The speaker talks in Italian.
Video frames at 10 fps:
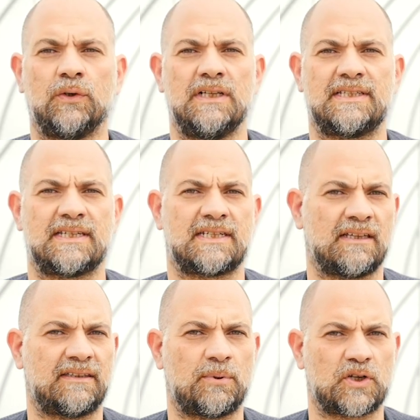il
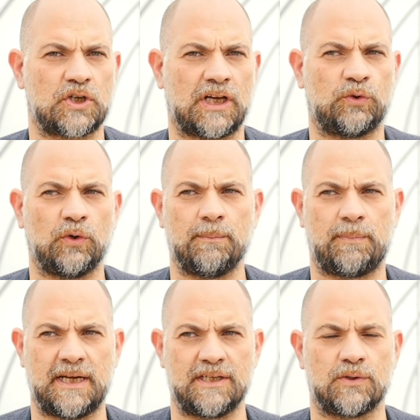60% in
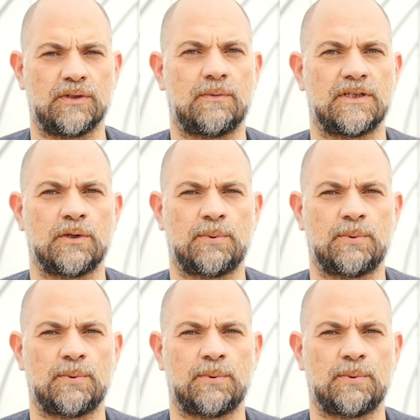peso di questo